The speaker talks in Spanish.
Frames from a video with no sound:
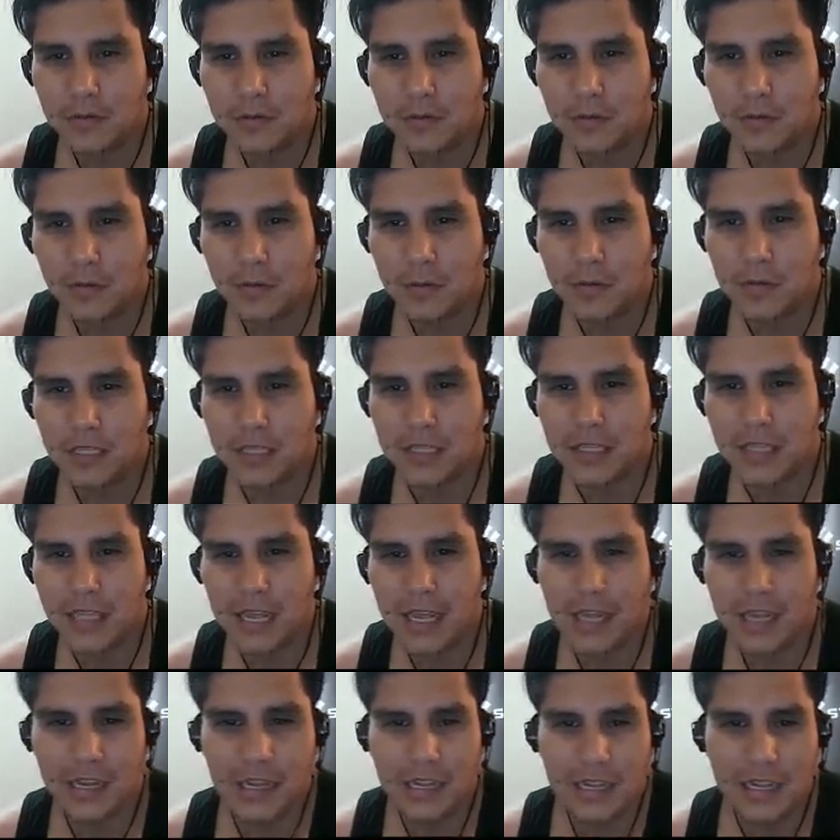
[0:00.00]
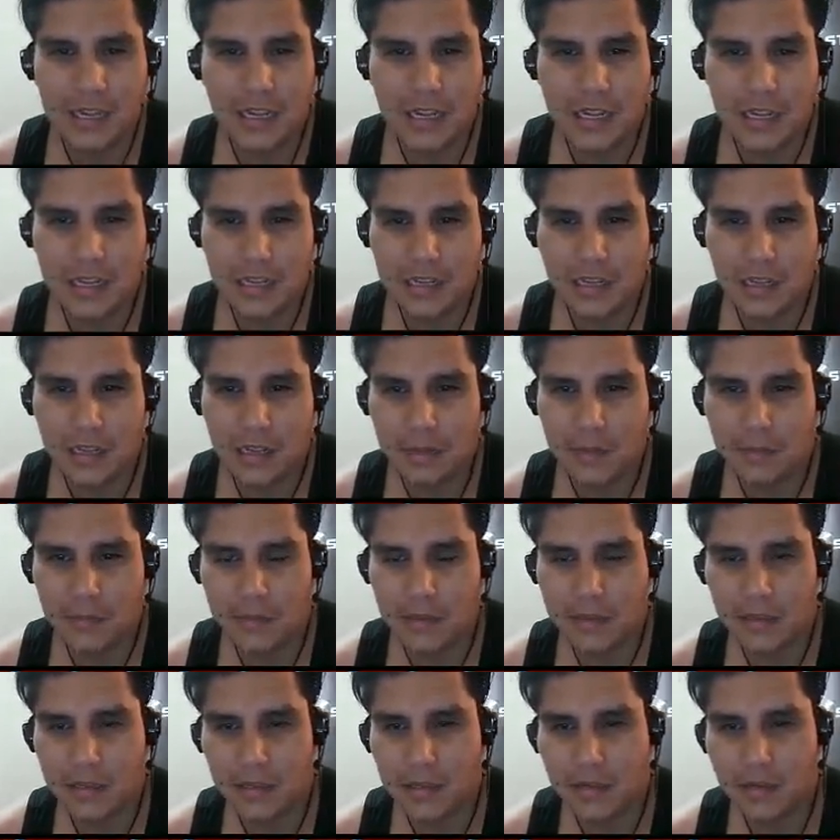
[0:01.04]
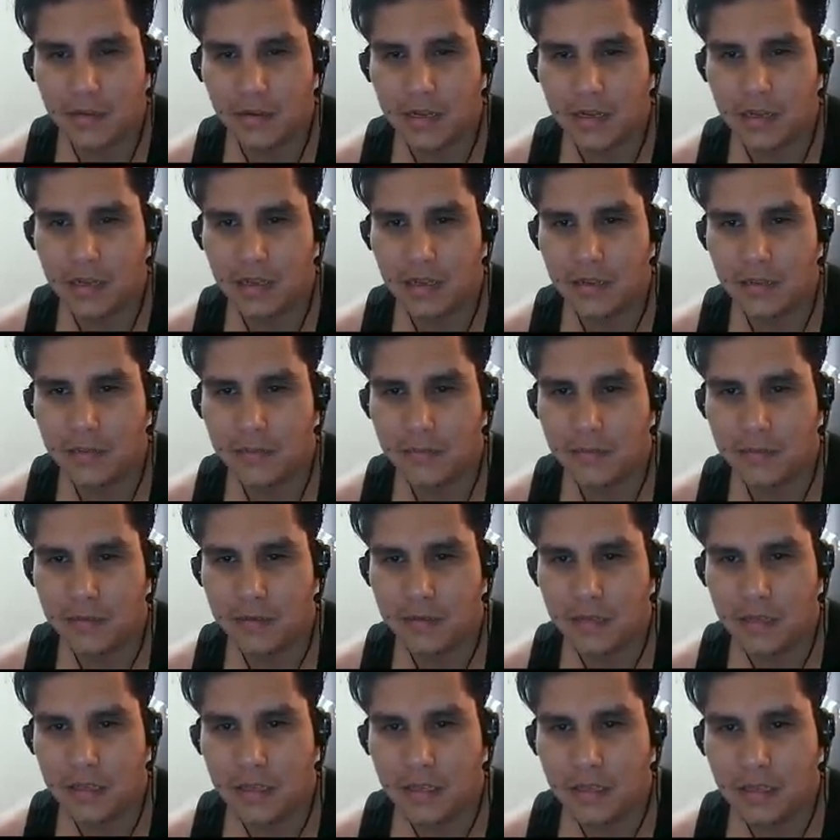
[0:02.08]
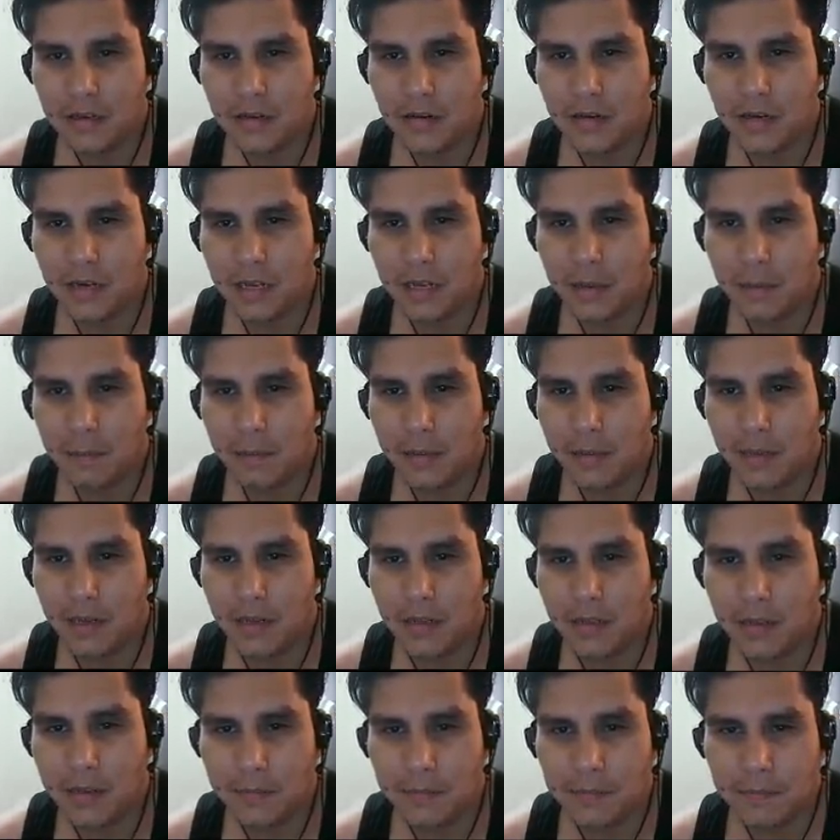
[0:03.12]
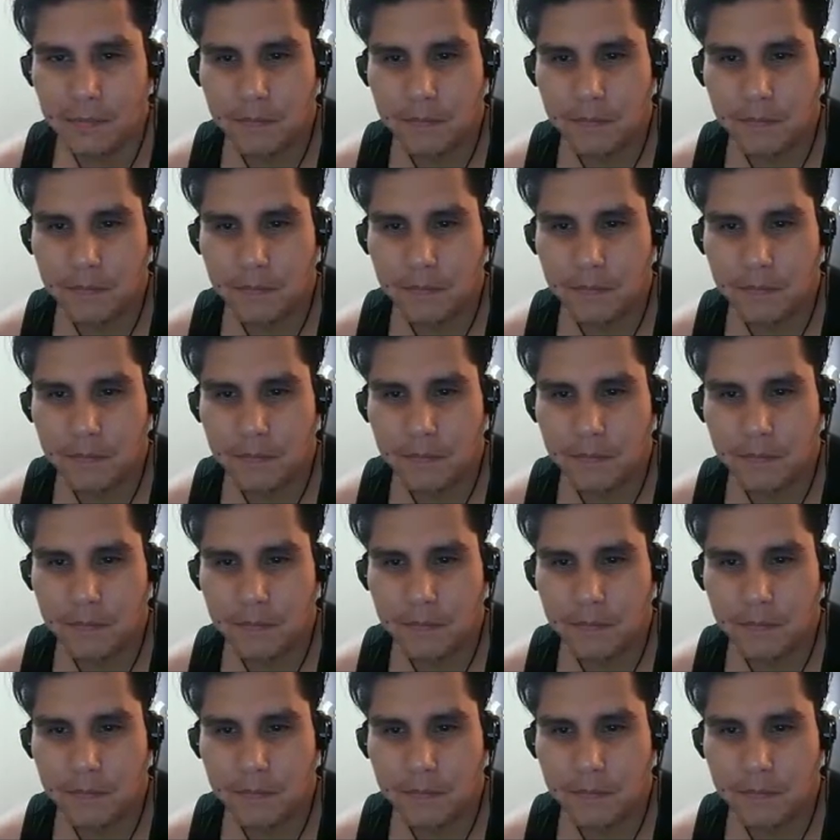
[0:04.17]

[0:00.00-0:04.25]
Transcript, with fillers: como titanes ahí manteniendo con la espalda.